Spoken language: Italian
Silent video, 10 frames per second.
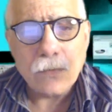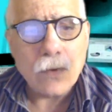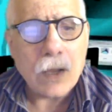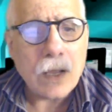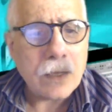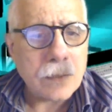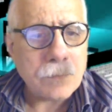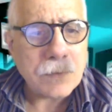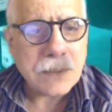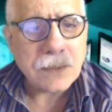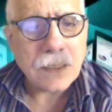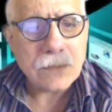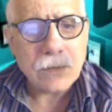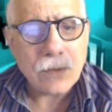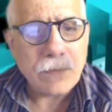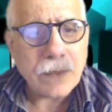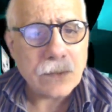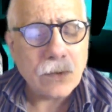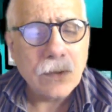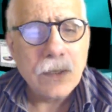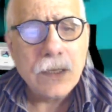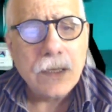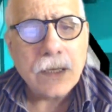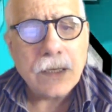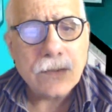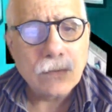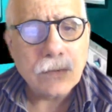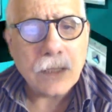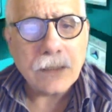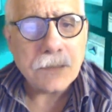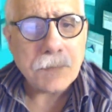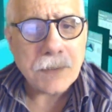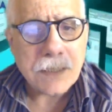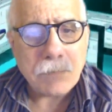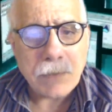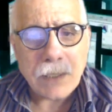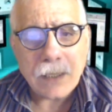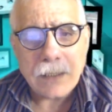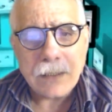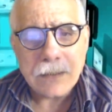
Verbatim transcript: De Luca ha rappresentato al governo che risulta indispensabile